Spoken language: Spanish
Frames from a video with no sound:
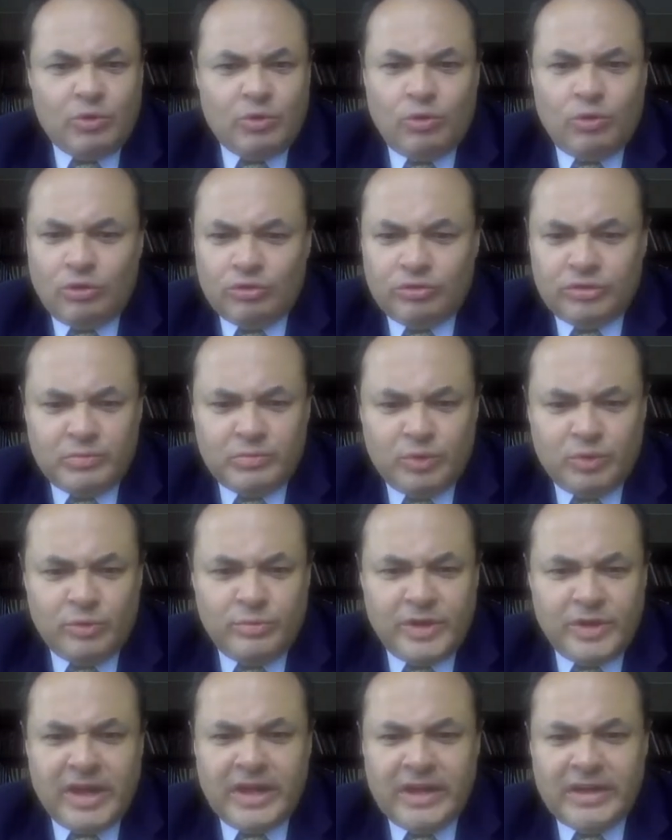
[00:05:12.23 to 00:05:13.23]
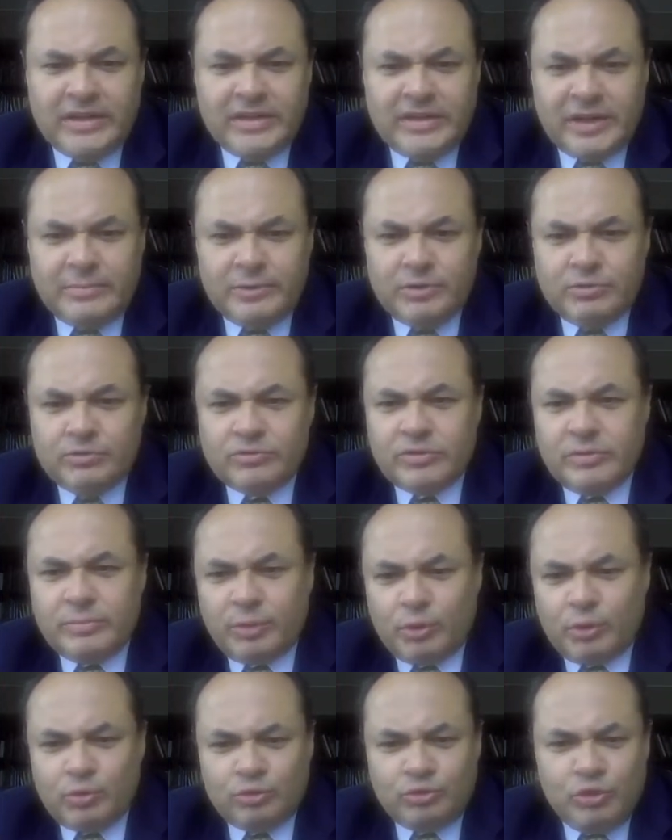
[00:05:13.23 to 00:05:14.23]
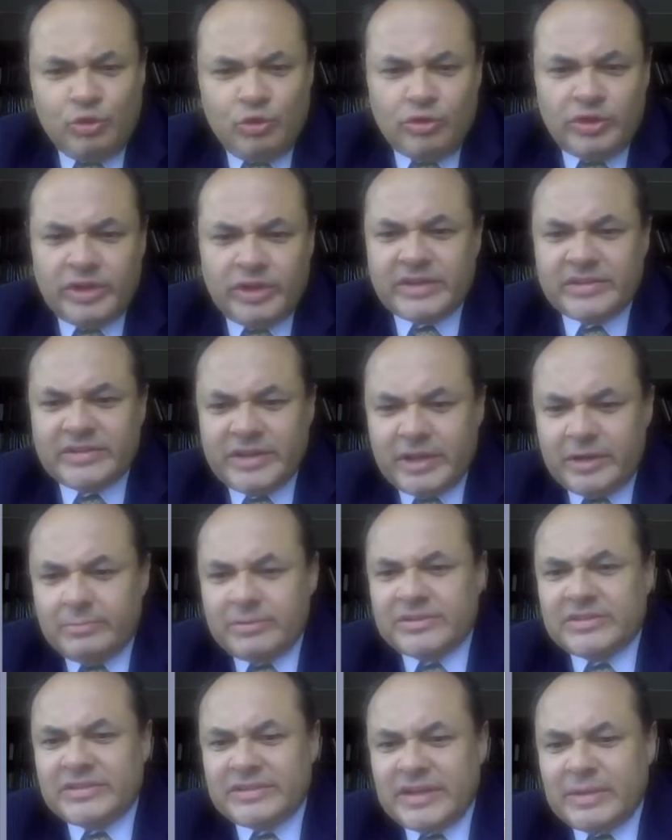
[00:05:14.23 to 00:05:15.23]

conocen muy bien en términos de producción y reservas.